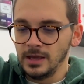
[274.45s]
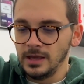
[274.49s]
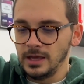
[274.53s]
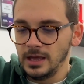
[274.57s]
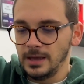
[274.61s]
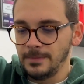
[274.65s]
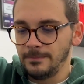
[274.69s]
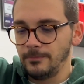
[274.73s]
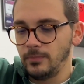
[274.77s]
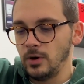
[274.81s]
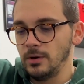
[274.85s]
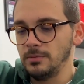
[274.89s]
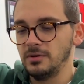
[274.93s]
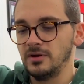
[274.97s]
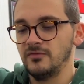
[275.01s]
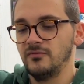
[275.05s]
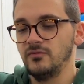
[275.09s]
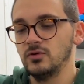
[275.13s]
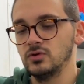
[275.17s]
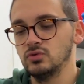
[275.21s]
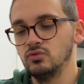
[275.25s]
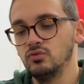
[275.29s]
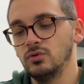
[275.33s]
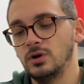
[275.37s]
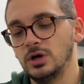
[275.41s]
E poi per
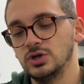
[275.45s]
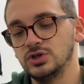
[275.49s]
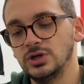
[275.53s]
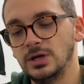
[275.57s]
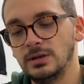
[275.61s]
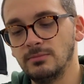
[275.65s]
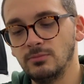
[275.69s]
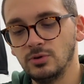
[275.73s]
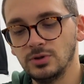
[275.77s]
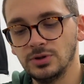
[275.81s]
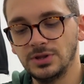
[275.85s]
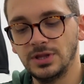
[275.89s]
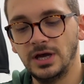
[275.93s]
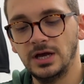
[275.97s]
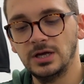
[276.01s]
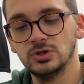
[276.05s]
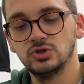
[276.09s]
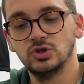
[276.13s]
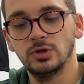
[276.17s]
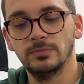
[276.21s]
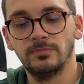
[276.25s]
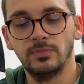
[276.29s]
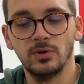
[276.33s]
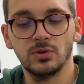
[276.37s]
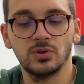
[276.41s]
fortuna c'è il
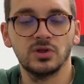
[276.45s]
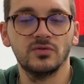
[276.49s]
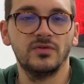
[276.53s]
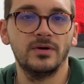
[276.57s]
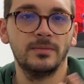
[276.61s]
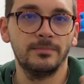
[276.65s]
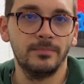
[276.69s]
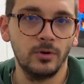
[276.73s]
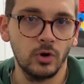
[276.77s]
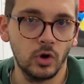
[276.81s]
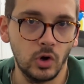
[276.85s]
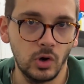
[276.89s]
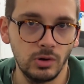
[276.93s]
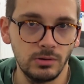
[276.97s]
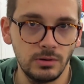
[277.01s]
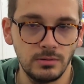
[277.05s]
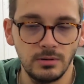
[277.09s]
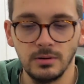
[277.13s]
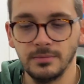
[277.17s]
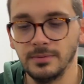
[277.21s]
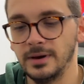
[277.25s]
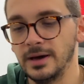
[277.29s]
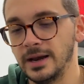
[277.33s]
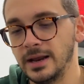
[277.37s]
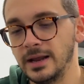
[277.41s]
montaggio e posso fare un po' come mi
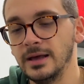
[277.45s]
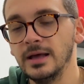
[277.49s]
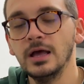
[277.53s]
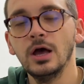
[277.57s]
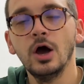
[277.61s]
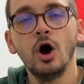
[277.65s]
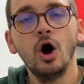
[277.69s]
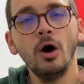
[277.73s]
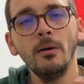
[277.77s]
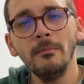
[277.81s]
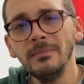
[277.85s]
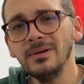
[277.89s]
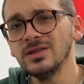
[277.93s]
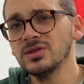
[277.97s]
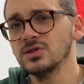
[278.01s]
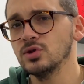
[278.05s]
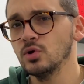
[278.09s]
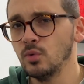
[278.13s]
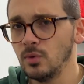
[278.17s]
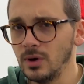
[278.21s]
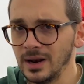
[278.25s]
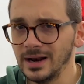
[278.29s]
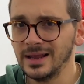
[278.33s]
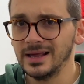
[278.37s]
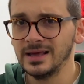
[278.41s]
pare. Ho messo
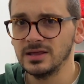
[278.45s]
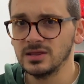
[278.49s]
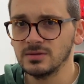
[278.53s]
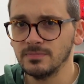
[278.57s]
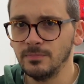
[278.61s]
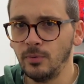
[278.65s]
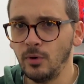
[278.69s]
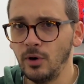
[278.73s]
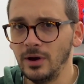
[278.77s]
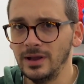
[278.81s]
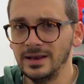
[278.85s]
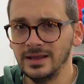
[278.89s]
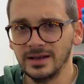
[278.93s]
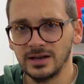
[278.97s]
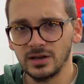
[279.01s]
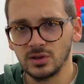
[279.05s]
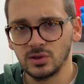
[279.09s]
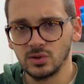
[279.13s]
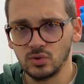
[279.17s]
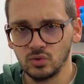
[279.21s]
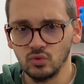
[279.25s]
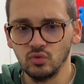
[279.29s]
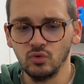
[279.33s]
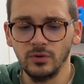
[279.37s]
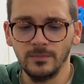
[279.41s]
qualche spoiler
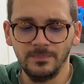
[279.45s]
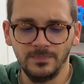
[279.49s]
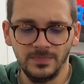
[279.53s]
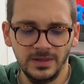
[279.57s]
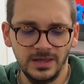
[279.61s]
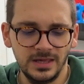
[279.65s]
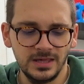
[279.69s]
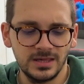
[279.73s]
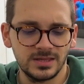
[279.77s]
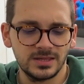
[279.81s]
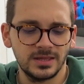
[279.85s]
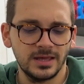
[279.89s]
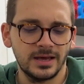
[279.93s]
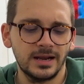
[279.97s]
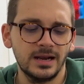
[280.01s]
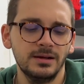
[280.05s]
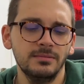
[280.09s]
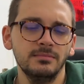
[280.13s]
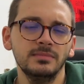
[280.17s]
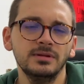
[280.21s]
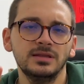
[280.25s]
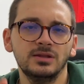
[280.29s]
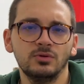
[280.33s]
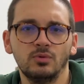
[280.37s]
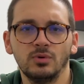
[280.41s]
su
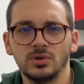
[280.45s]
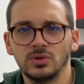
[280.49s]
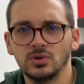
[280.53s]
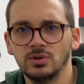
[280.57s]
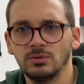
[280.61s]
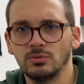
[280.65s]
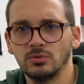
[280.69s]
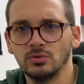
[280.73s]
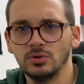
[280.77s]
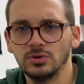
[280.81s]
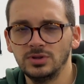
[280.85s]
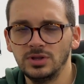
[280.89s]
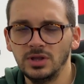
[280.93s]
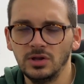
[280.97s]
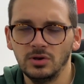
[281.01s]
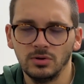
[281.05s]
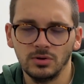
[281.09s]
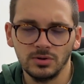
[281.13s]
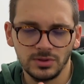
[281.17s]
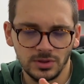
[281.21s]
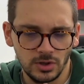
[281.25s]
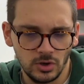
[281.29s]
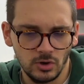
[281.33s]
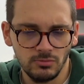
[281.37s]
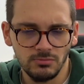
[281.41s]
Instagram di questo prodottino,
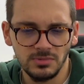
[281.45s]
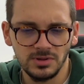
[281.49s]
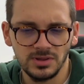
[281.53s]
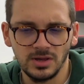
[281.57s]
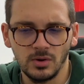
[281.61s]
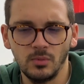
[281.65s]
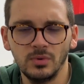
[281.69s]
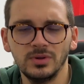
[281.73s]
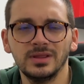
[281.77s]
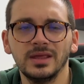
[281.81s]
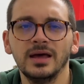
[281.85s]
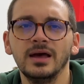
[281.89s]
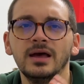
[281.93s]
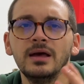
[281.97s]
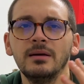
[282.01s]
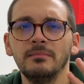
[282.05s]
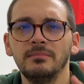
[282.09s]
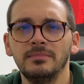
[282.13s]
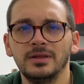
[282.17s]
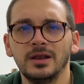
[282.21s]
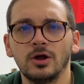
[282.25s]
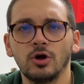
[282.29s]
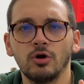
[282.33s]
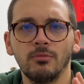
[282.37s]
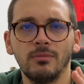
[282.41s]
se non mi seguite
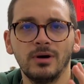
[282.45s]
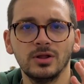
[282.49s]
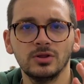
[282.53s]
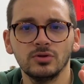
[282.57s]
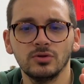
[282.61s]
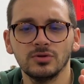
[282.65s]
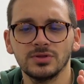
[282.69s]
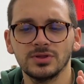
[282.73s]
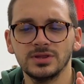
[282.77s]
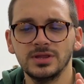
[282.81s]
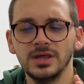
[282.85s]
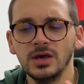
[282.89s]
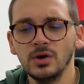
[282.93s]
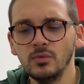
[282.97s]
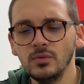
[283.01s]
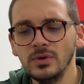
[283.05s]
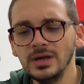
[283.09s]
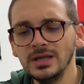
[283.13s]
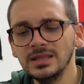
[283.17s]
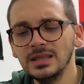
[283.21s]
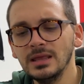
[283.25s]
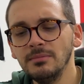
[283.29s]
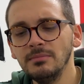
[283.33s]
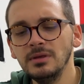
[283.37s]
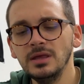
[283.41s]
mi raccomando
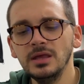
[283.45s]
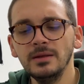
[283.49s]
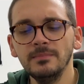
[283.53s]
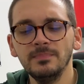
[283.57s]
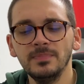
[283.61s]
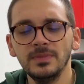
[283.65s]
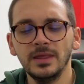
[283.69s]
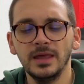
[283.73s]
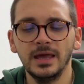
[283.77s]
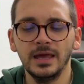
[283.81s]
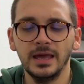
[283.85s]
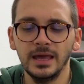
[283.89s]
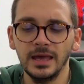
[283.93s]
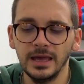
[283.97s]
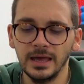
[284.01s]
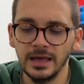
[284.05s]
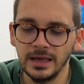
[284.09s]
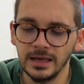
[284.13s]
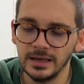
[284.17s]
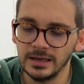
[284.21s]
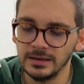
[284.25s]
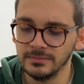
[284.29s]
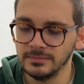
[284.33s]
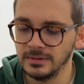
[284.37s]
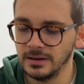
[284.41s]
seguitemi
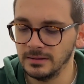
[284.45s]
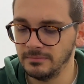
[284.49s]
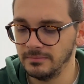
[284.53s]
e...